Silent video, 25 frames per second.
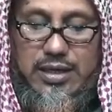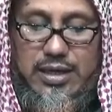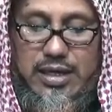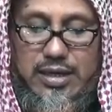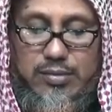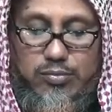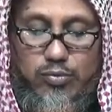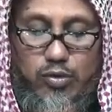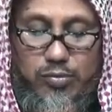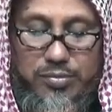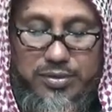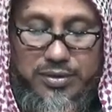আর
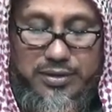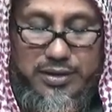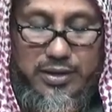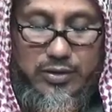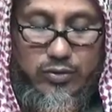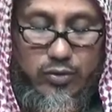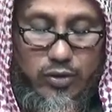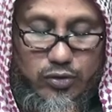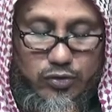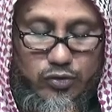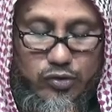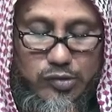মোমেনদের
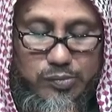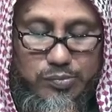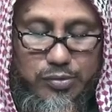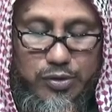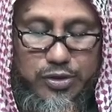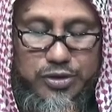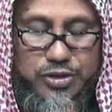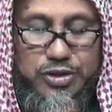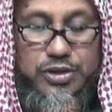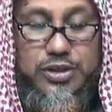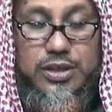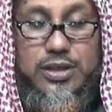কর্তব্য
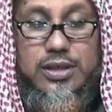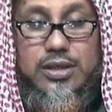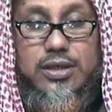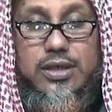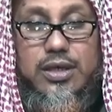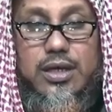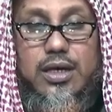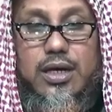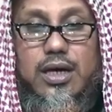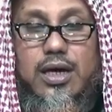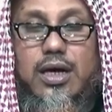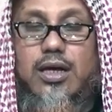হচ্ছে
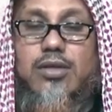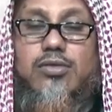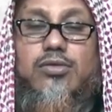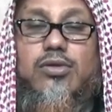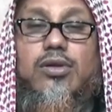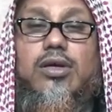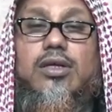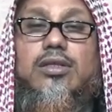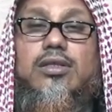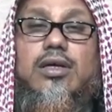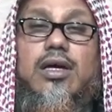আল্লাহ